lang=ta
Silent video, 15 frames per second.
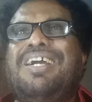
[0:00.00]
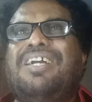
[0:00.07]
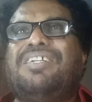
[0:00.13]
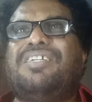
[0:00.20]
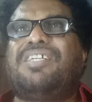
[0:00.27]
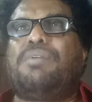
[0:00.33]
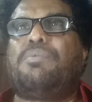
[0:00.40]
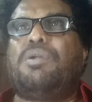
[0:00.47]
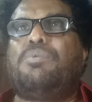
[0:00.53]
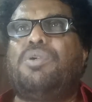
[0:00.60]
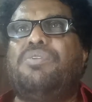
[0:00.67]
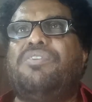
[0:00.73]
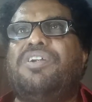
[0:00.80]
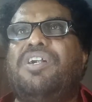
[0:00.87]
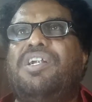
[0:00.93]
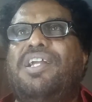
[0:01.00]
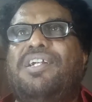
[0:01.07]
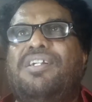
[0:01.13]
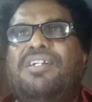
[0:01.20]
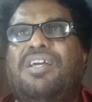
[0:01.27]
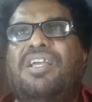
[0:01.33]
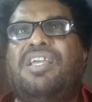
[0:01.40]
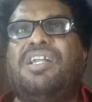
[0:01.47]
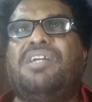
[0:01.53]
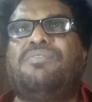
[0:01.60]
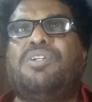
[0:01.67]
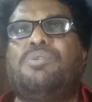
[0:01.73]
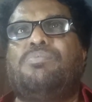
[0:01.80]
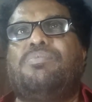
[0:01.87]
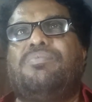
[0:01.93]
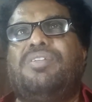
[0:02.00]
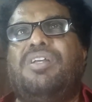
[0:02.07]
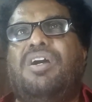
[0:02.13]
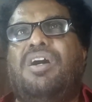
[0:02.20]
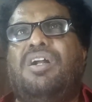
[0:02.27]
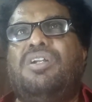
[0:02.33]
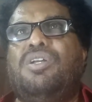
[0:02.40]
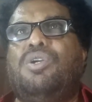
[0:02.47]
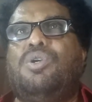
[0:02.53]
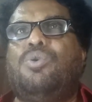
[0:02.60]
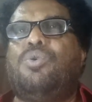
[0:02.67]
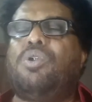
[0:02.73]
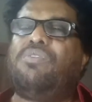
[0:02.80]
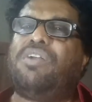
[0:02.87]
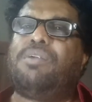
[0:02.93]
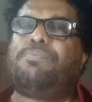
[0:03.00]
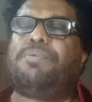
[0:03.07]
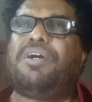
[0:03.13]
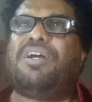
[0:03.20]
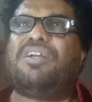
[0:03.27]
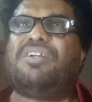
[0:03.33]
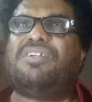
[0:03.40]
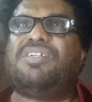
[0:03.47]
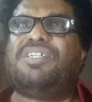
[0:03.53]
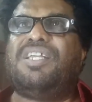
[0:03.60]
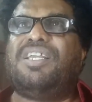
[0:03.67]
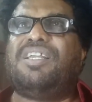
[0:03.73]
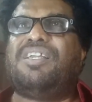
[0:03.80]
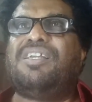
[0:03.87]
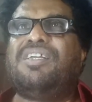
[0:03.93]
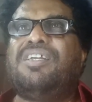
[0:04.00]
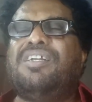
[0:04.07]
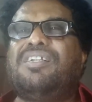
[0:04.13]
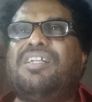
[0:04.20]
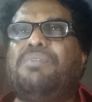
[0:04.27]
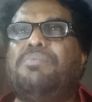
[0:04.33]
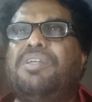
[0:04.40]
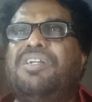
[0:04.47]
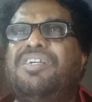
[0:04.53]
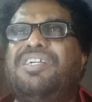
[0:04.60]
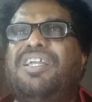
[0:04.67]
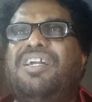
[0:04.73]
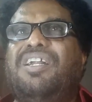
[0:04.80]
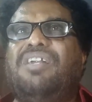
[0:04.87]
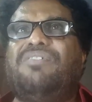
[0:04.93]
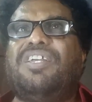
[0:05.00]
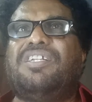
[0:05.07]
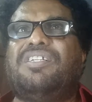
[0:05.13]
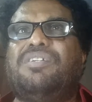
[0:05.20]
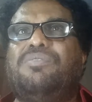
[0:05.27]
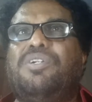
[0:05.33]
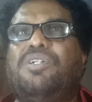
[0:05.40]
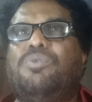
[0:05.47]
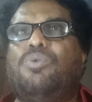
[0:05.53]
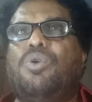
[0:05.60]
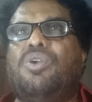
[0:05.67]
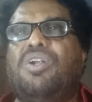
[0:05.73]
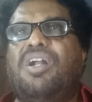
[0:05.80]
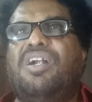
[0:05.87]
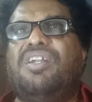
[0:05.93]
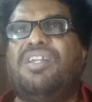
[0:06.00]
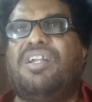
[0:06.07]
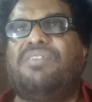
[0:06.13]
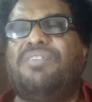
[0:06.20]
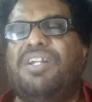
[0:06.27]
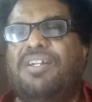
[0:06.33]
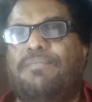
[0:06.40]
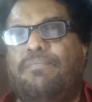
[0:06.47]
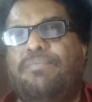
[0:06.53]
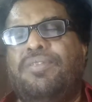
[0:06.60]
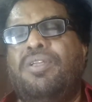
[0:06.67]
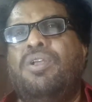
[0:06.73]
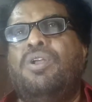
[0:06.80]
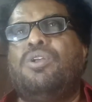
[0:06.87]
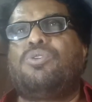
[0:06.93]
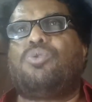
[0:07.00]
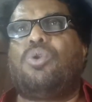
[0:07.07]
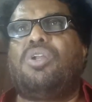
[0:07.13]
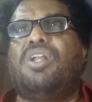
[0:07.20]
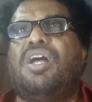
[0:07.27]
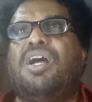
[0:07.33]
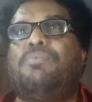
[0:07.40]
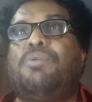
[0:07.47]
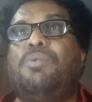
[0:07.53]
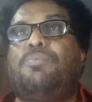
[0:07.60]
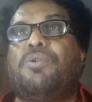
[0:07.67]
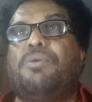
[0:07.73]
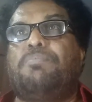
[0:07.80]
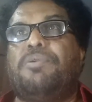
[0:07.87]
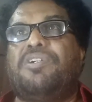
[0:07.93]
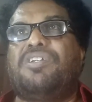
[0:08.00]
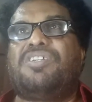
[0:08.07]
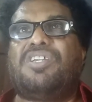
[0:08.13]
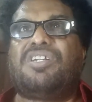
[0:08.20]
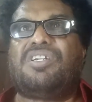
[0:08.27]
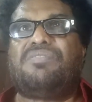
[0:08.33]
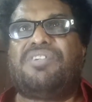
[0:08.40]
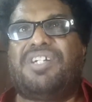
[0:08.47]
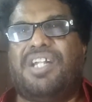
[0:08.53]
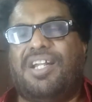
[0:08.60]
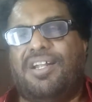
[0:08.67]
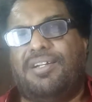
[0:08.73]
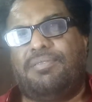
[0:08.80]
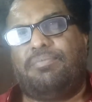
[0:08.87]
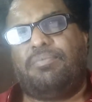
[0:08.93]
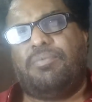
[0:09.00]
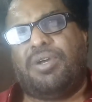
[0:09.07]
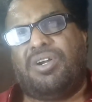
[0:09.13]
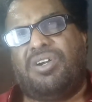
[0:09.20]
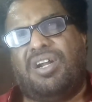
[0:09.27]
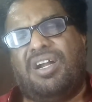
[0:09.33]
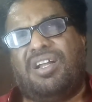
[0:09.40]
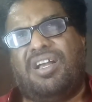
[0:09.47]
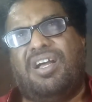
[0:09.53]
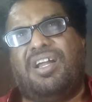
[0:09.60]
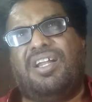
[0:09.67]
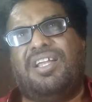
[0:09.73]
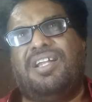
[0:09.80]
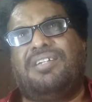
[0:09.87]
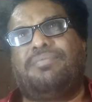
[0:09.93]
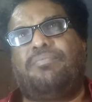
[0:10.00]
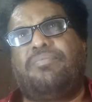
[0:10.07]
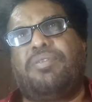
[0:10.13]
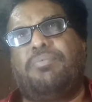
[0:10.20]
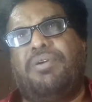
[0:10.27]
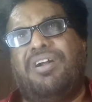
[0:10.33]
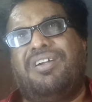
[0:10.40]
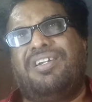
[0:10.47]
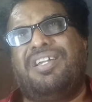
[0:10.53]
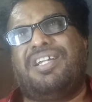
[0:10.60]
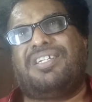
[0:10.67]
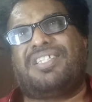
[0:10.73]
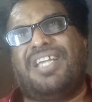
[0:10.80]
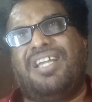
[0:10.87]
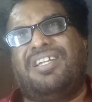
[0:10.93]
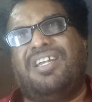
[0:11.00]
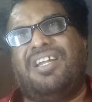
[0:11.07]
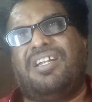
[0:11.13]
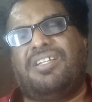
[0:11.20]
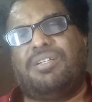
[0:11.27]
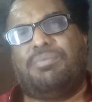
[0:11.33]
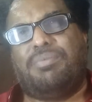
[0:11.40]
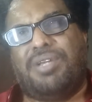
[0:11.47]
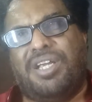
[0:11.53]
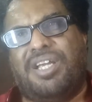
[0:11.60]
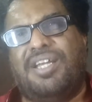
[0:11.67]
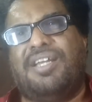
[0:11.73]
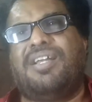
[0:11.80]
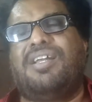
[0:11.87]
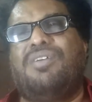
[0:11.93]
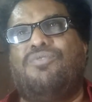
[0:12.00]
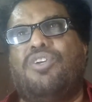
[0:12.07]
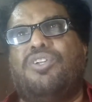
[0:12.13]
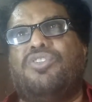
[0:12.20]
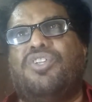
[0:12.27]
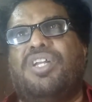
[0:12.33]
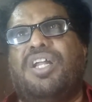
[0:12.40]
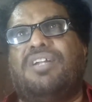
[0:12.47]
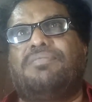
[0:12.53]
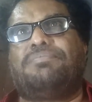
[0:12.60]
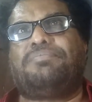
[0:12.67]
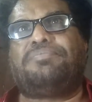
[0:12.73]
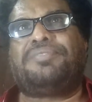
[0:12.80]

அந்த சமண முனிவர்கள் எண்ணாயிரவரும் ஆளுக்கு ஒரு வெண்பா எழுதி தம் இருக்கைகளில் வைத்துவிட்டு ஒரு நாள் இரவில் சொல்லாமல் புறப்பட்டு சென்று விட்டனர் மறுநாள் காலையில் பாண்டியன் செய்தி அறிந்து மிக வருந்தினான்